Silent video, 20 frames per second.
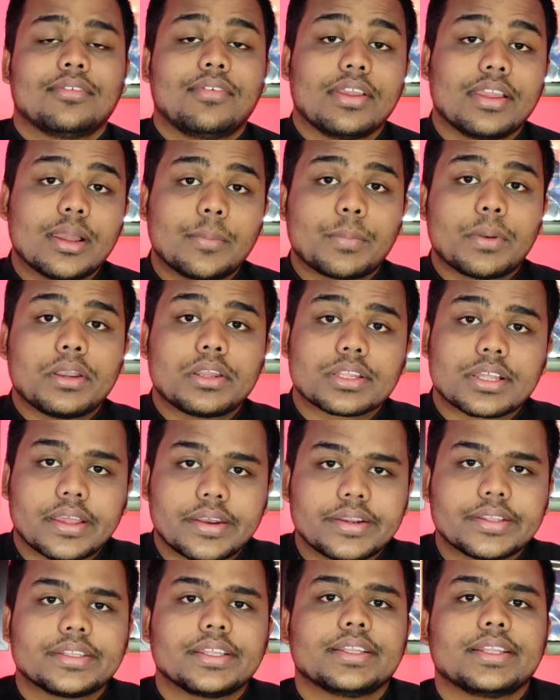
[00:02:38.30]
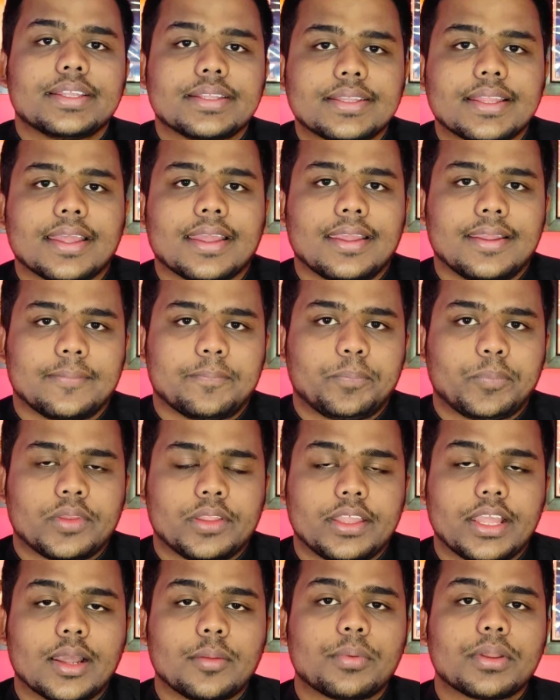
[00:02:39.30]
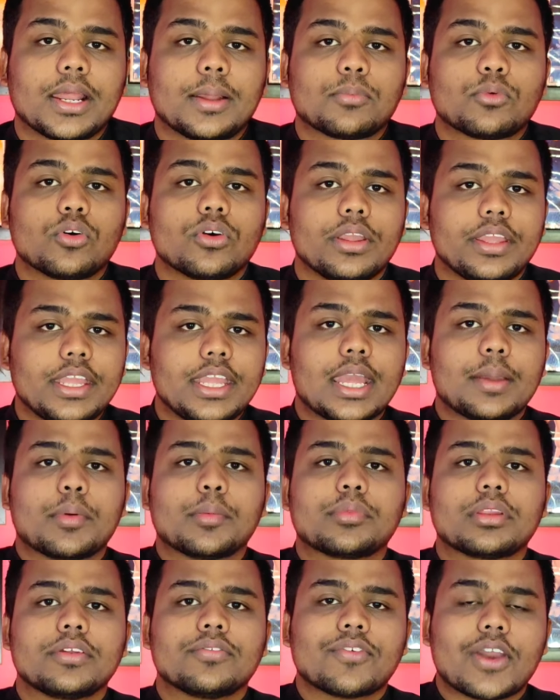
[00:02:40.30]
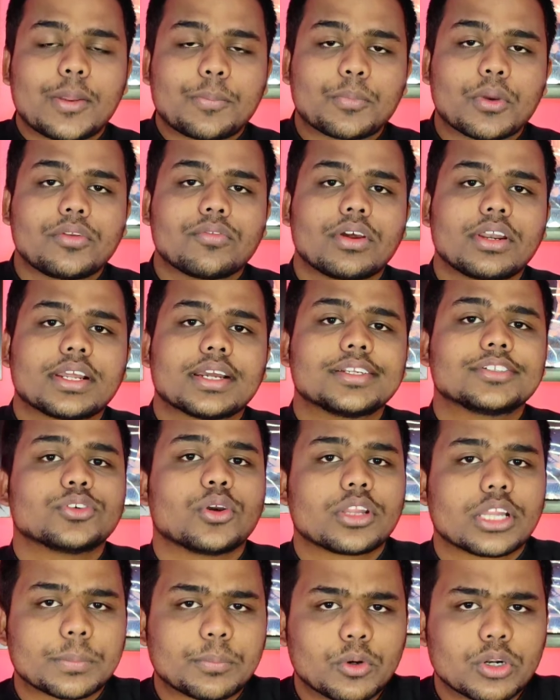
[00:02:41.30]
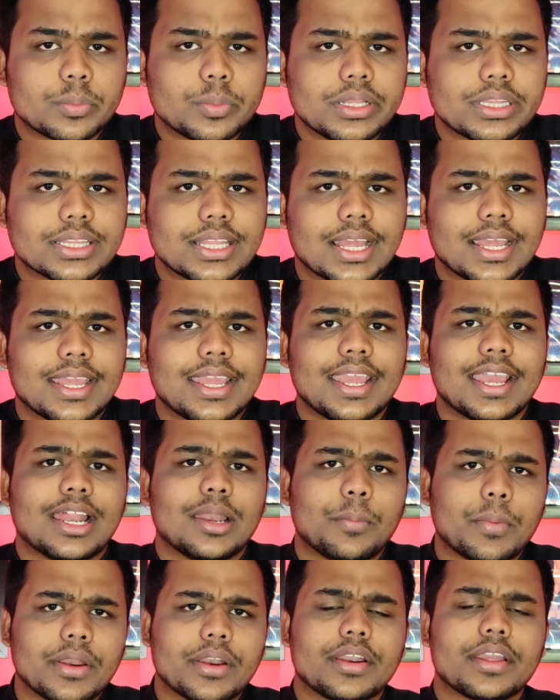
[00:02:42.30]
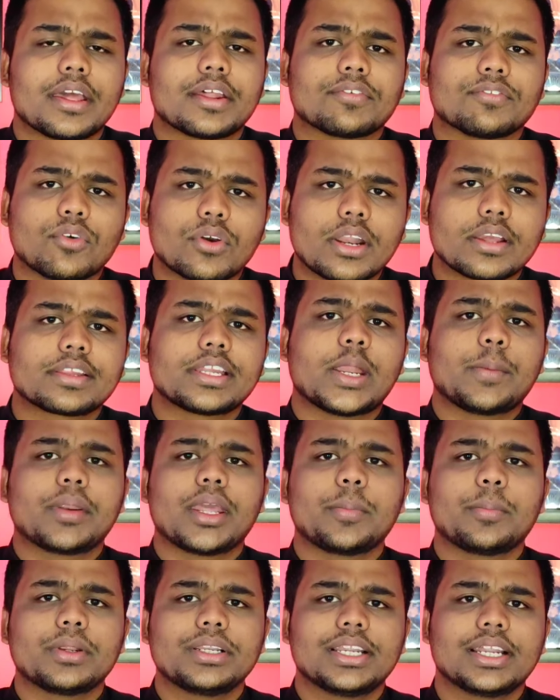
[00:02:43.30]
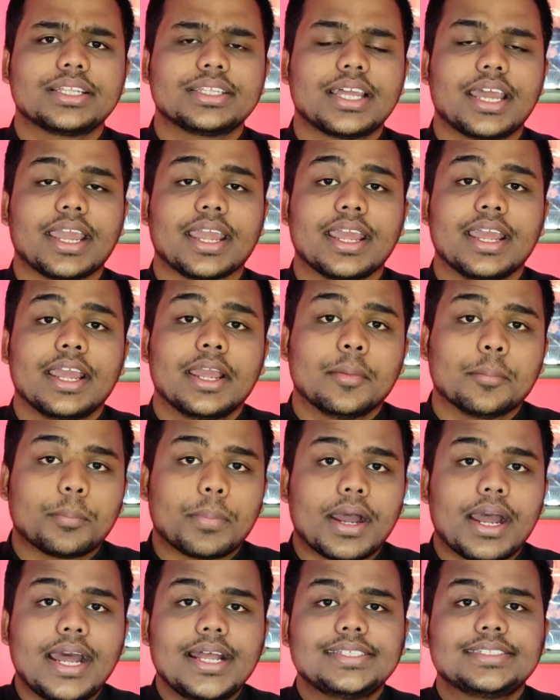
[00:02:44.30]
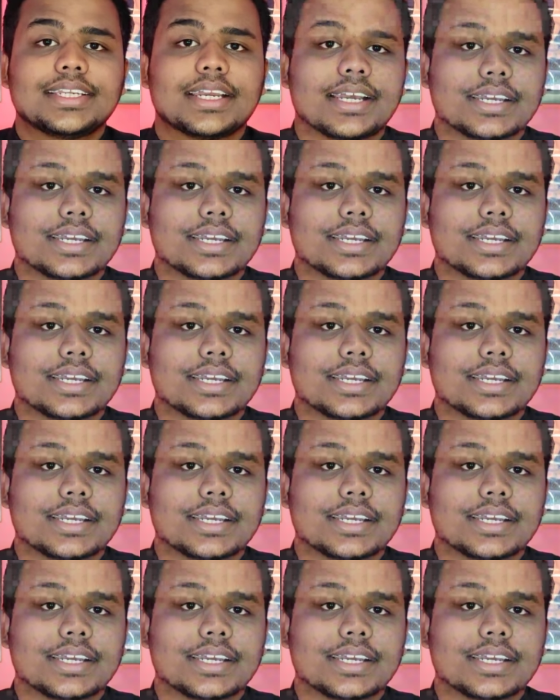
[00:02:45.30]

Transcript: फिंगरप्रिंट स्कैनर दे देते हैं यहाँ पर आपको ई एम एम सी फाइव पॉइंट वन का शो सपोर्ट मिलता है एल पी डी आर फोर एक्स टाइप मिल जाता है पांच